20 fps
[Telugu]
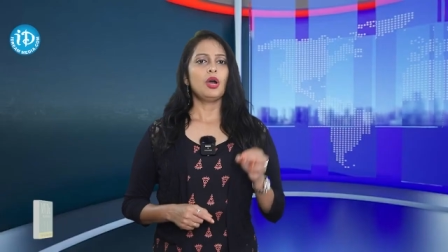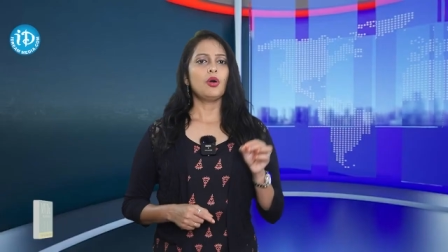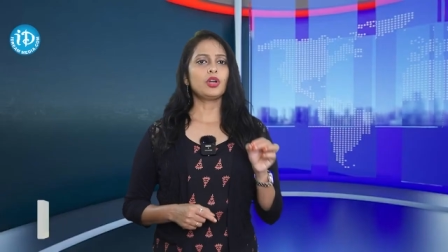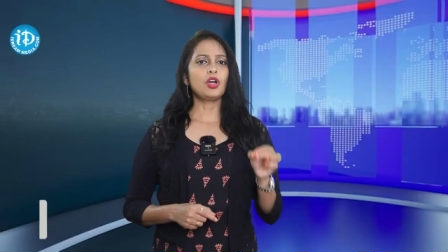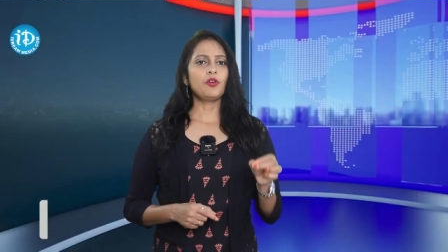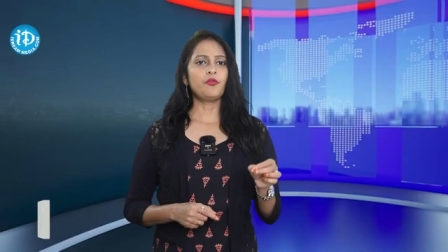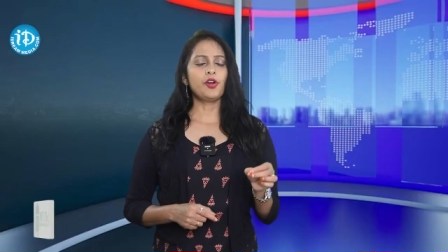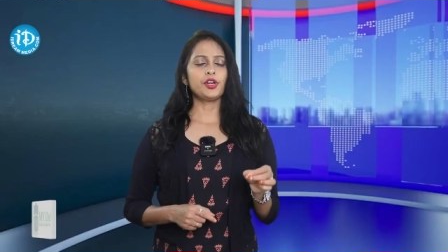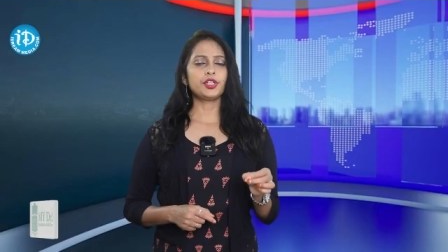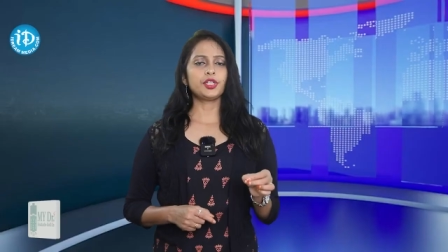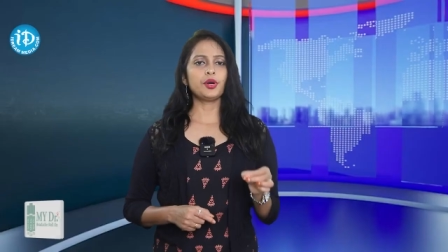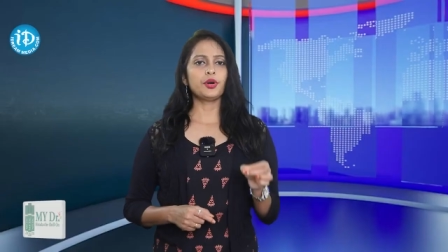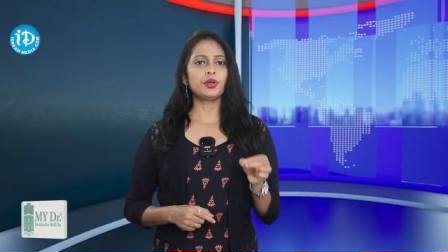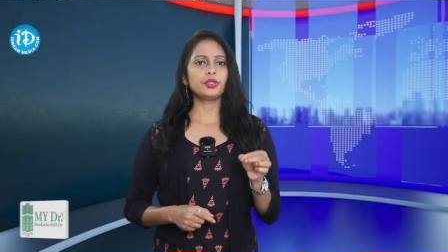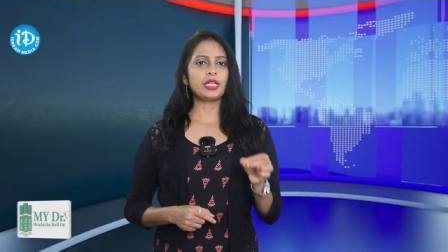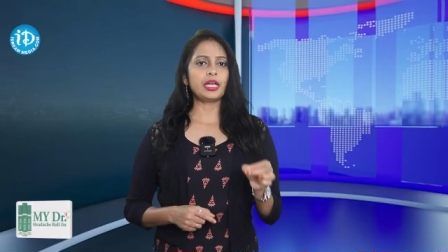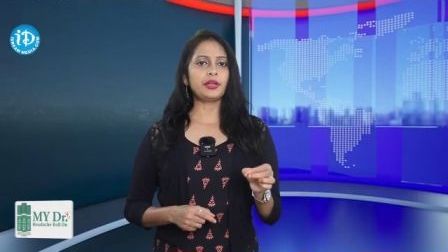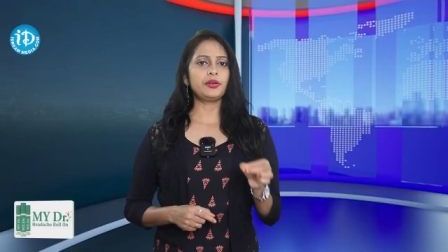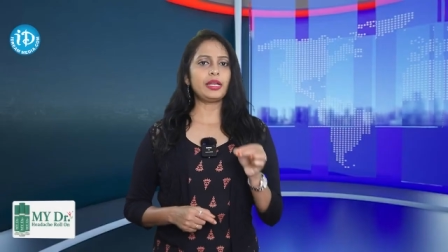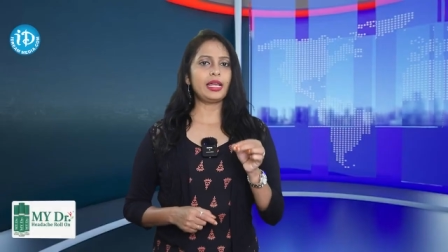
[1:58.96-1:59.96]
ఒక ఫోటో
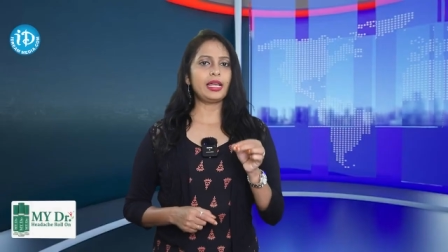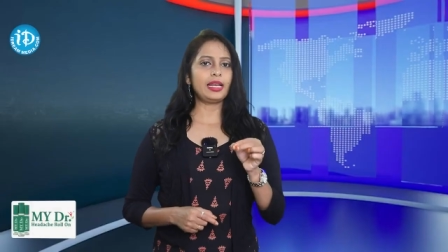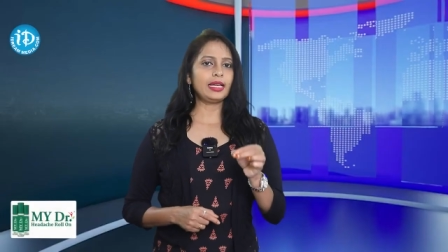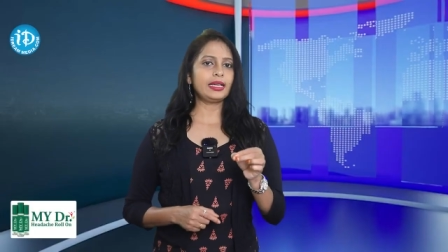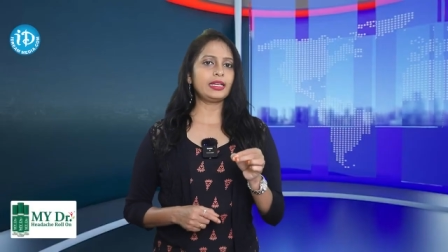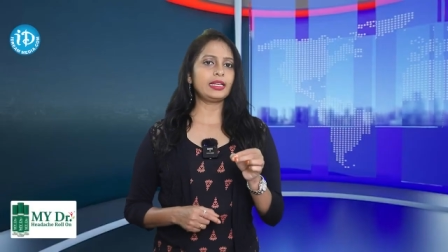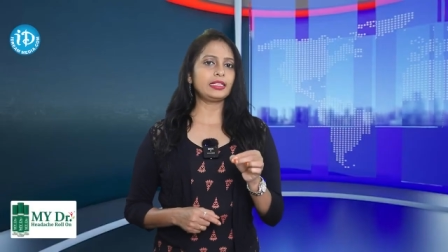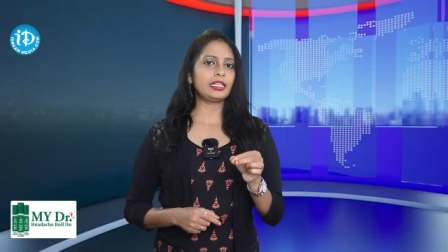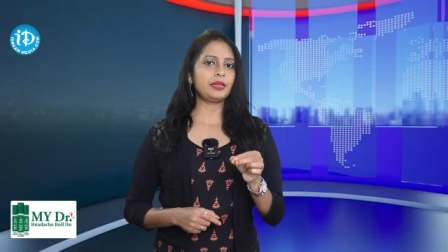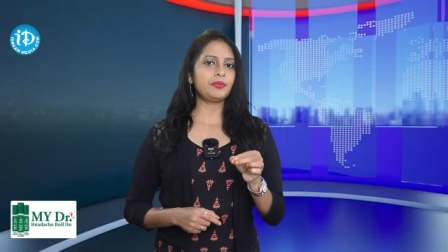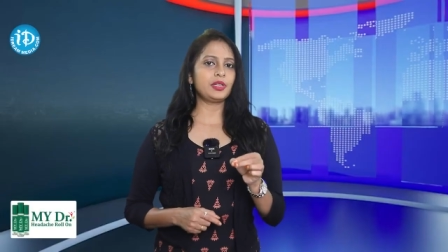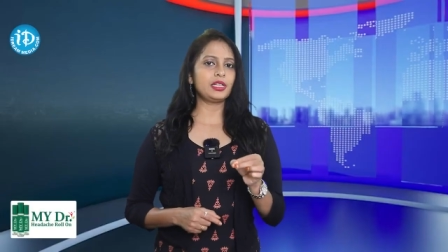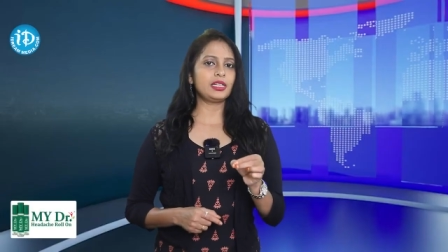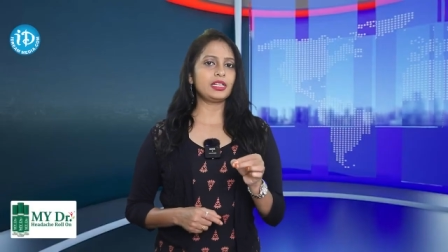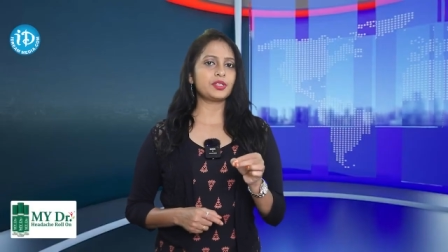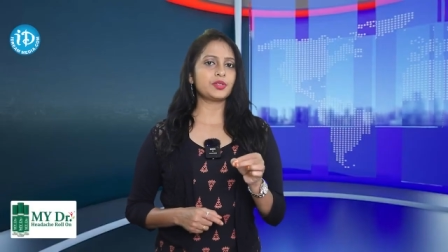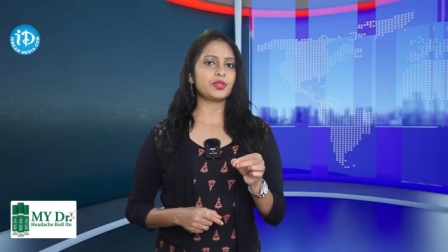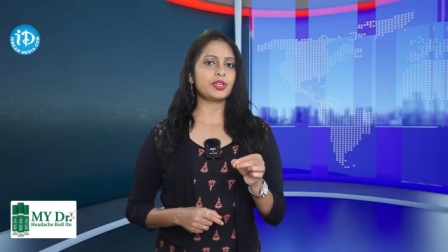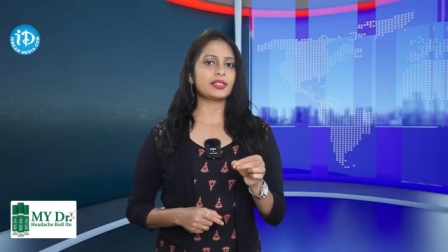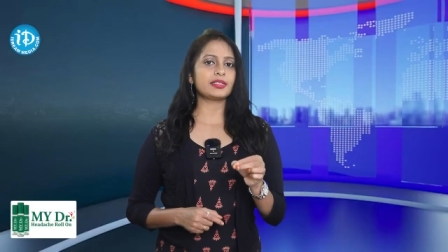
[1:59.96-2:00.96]
తను నెల క్రితం
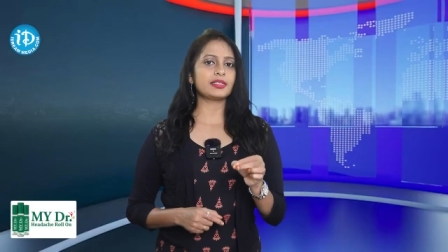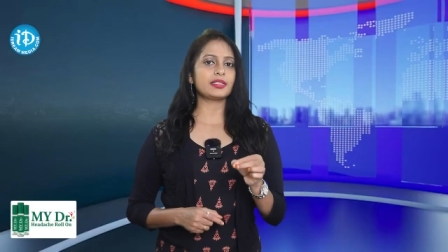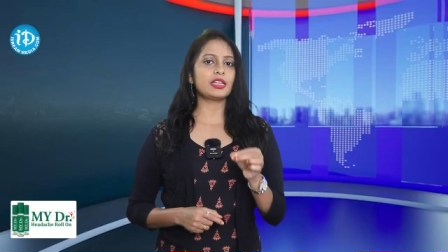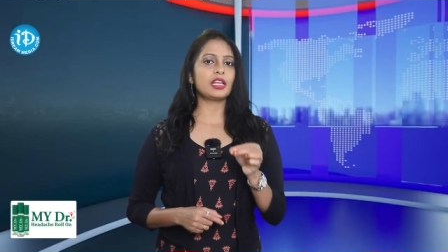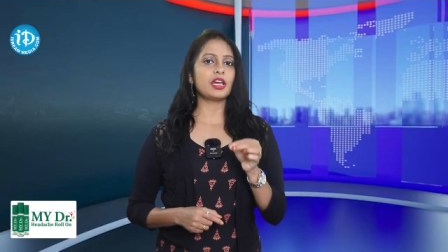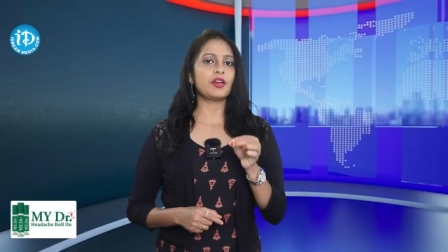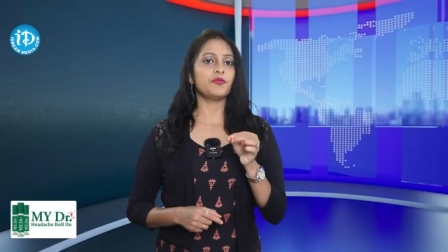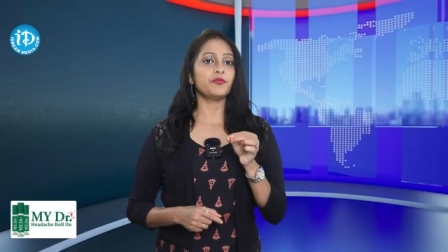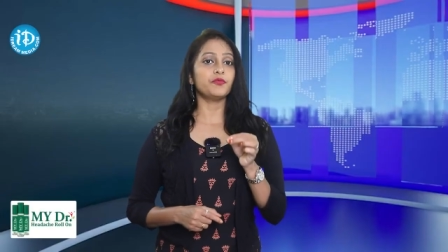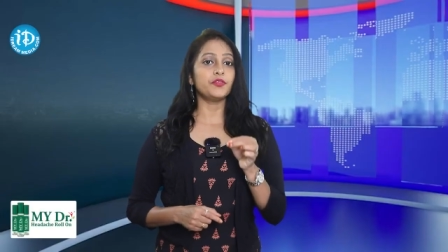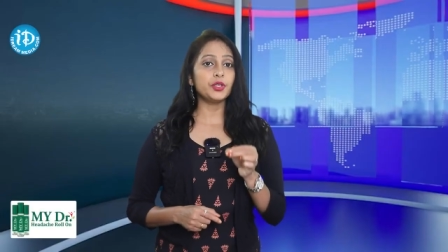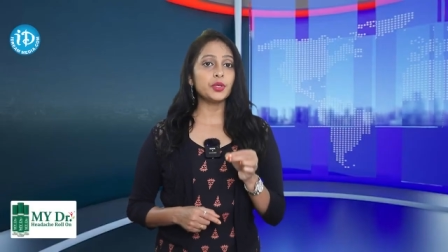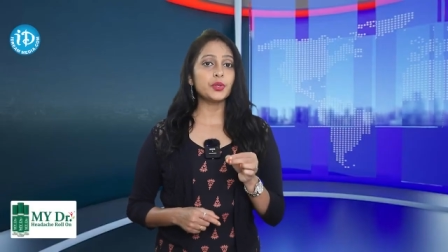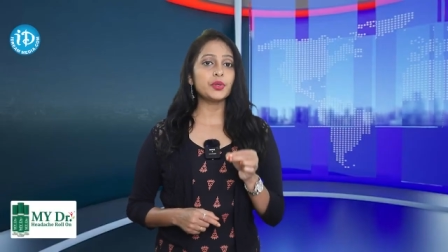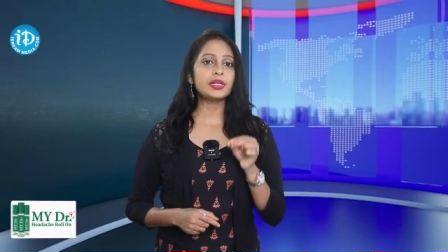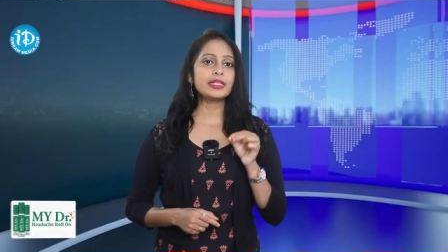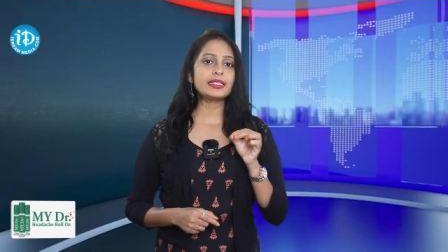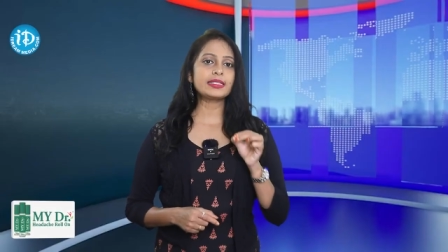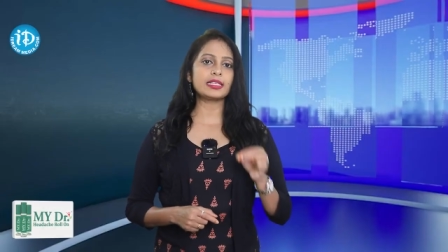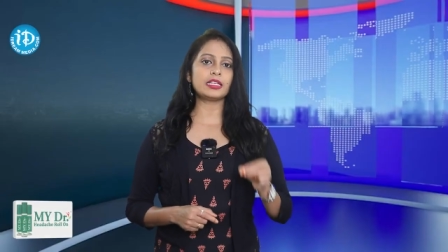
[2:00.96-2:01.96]
రిలీజ్ చేసిన వ్యూహం